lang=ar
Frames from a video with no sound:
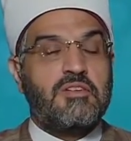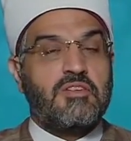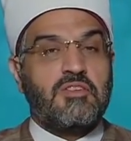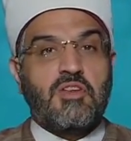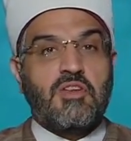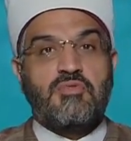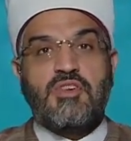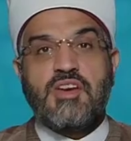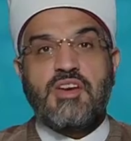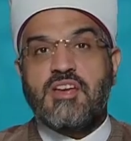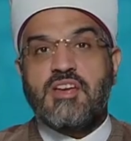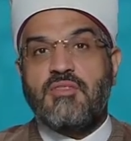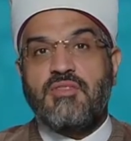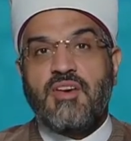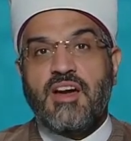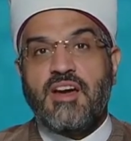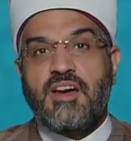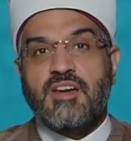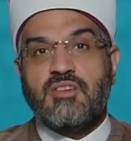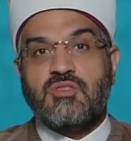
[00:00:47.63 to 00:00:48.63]
اضافيه
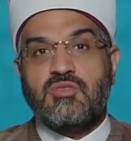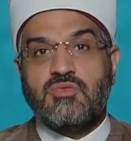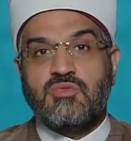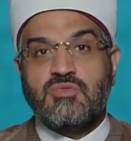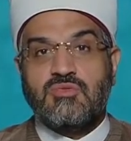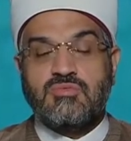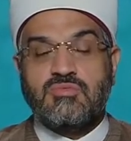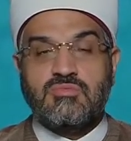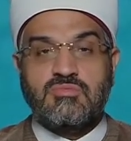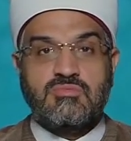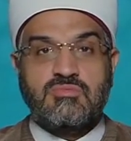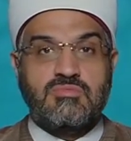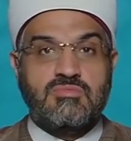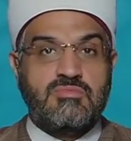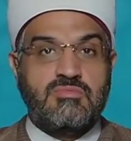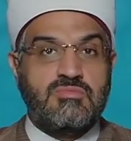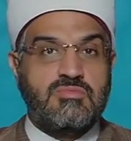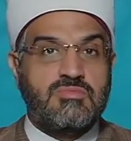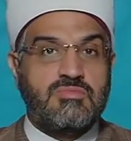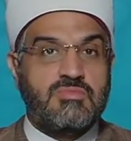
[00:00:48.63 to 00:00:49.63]
في حياته
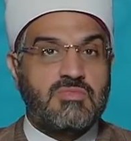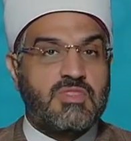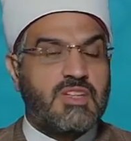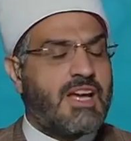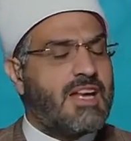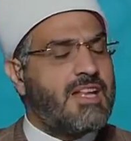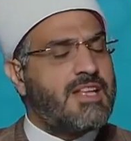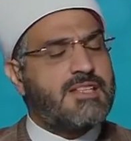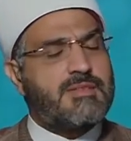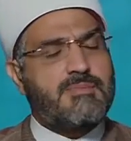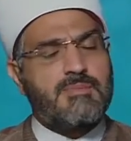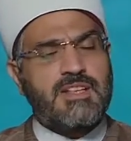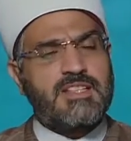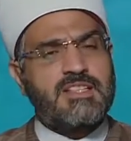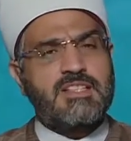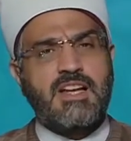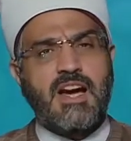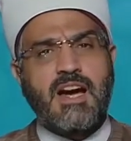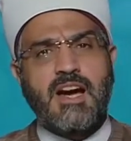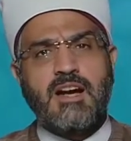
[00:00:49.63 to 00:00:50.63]
جليس
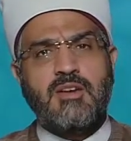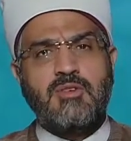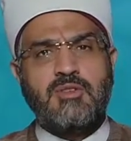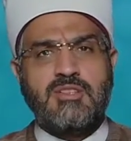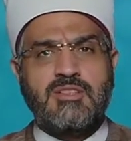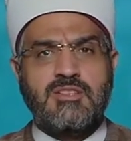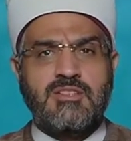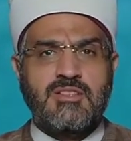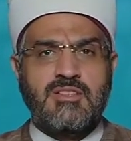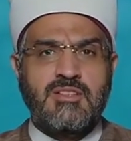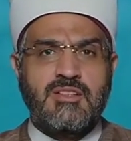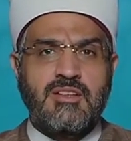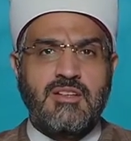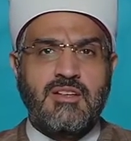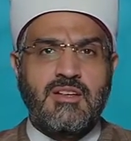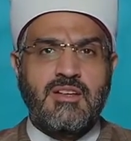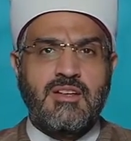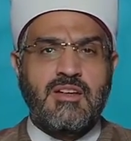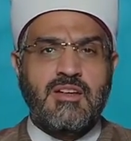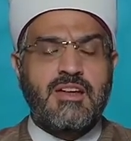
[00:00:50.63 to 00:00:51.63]
بديع قوي
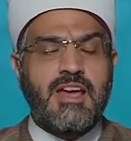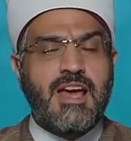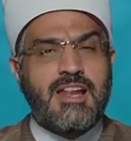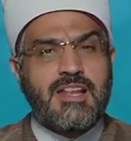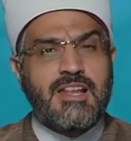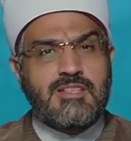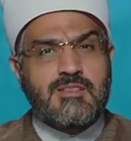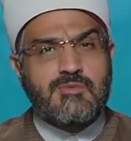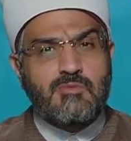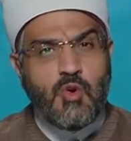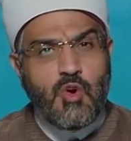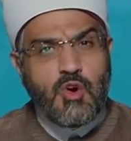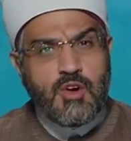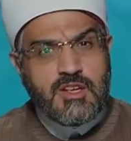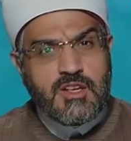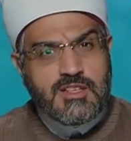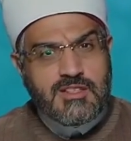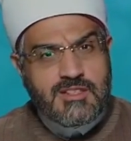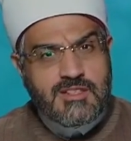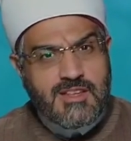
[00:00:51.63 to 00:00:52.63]
جليس
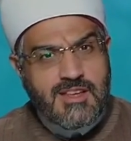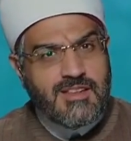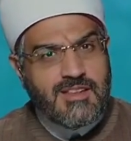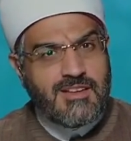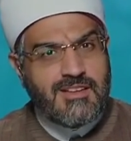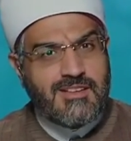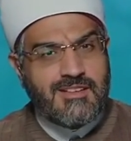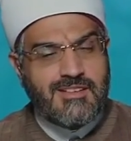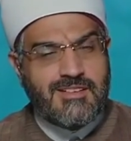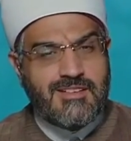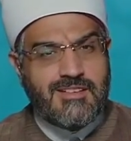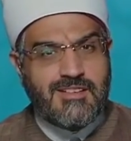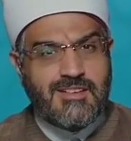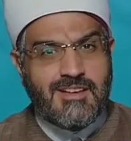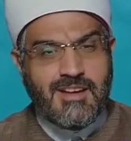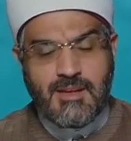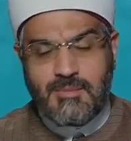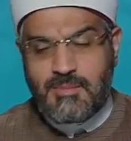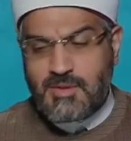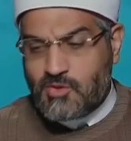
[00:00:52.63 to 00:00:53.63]
مؤنس كده
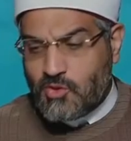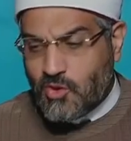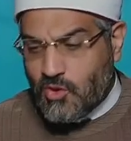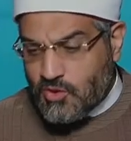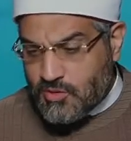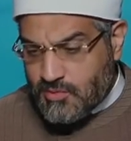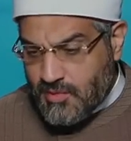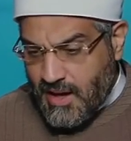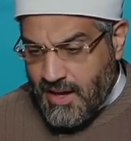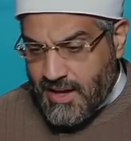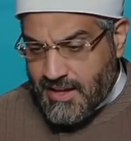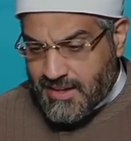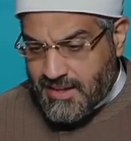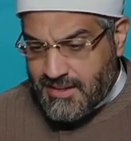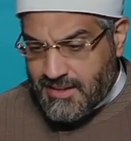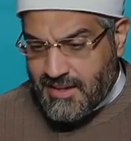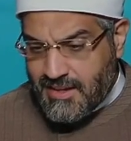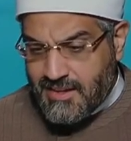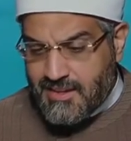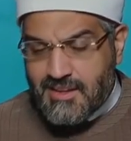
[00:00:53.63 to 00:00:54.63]
لما تقعد معاه
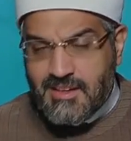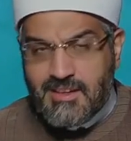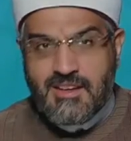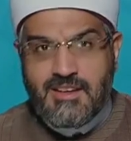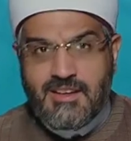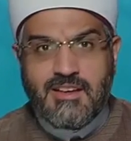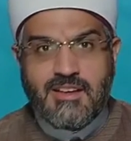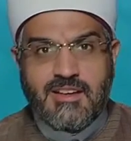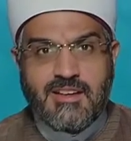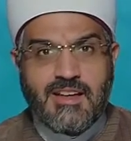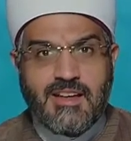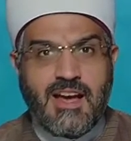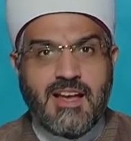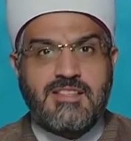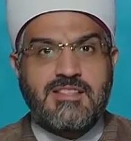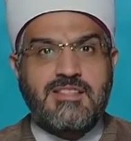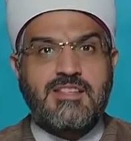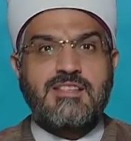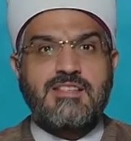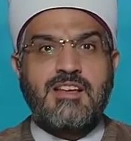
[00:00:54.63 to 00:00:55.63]
كده
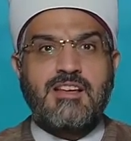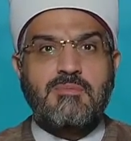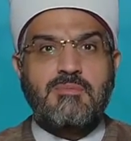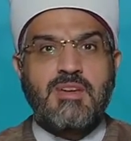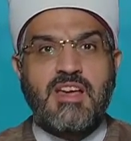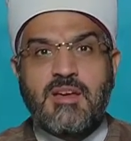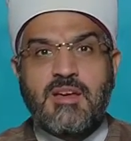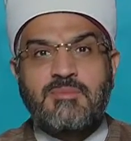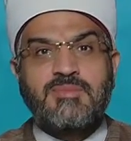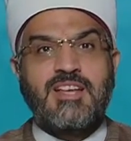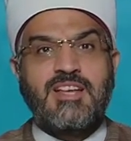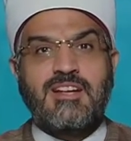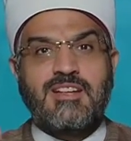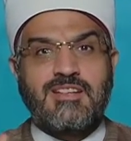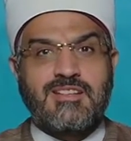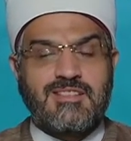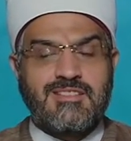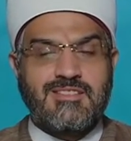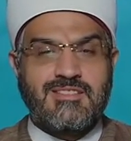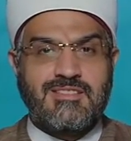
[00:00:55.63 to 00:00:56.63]
يحسسك
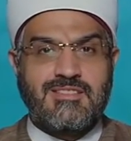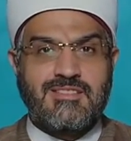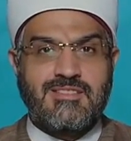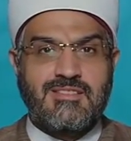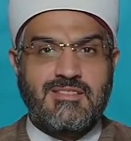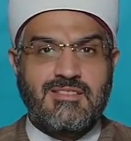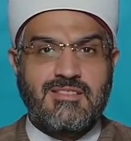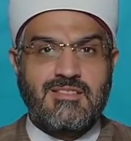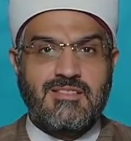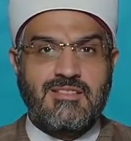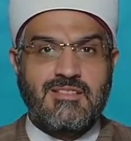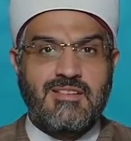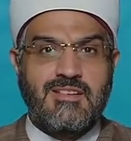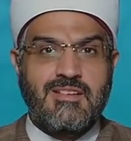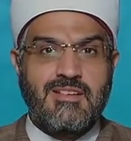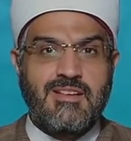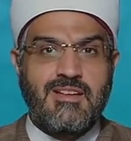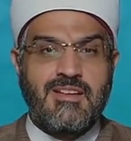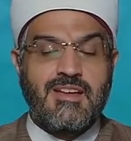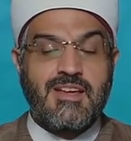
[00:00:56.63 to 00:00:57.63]
بقيمتك
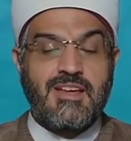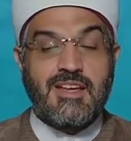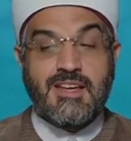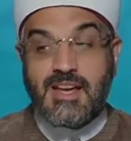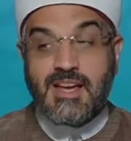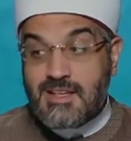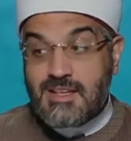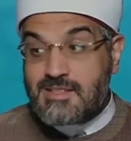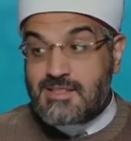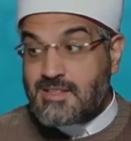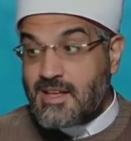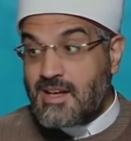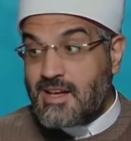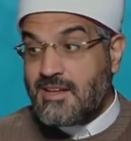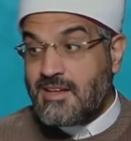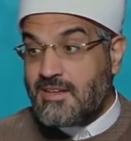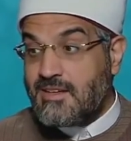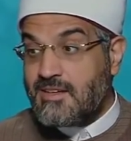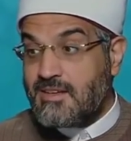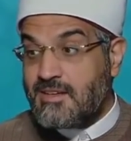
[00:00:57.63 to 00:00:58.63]
الجليس
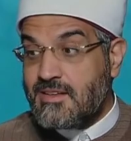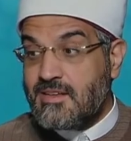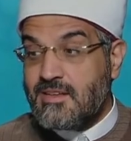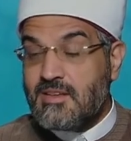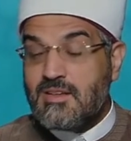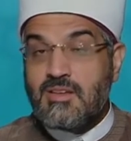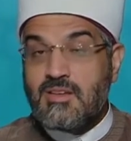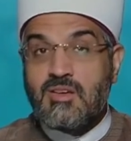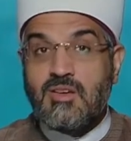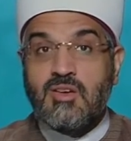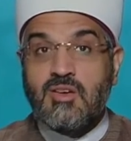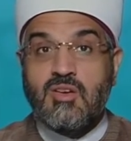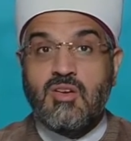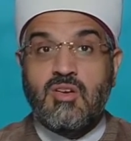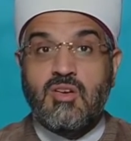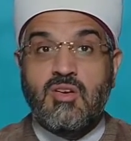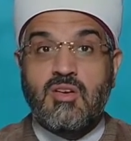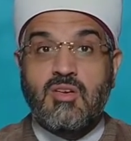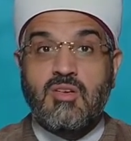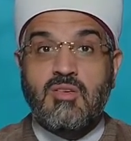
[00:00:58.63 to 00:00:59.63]
ده
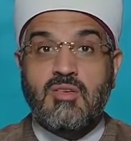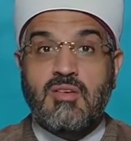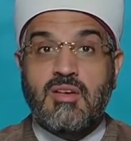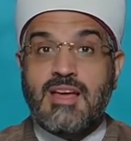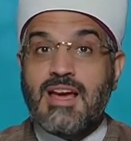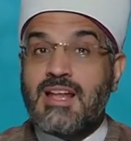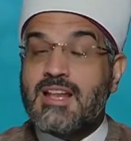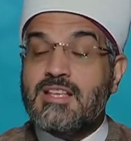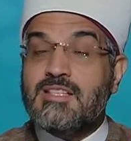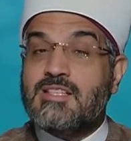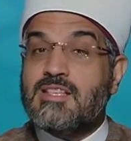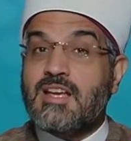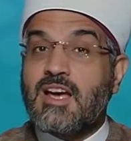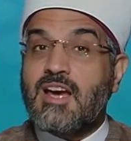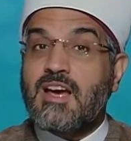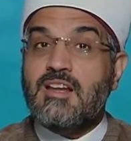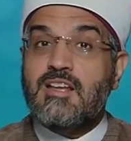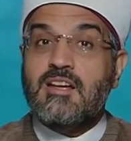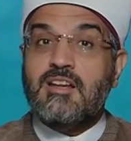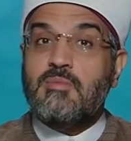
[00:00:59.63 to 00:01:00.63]
جليس
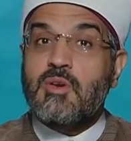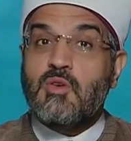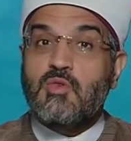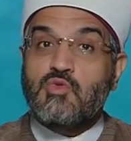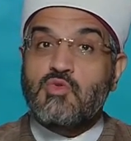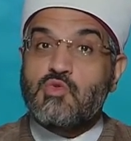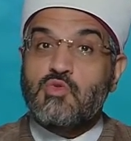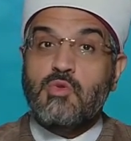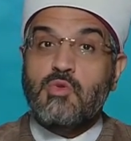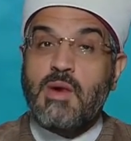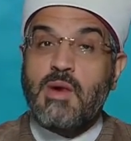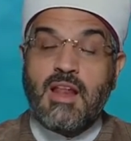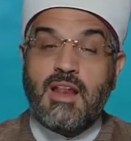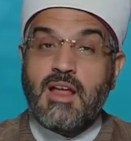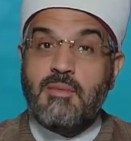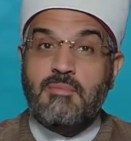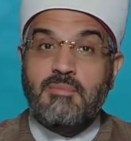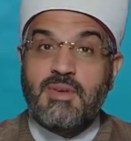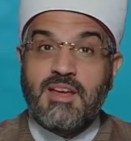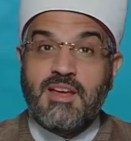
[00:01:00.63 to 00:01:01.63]
يخليك موصول مع
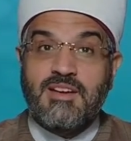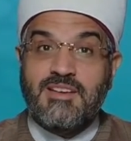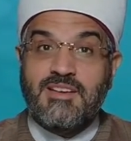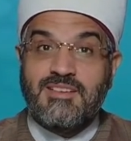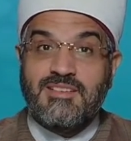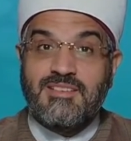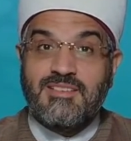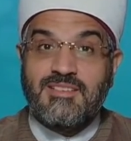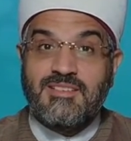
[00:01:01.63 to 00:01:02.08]
الأنبياء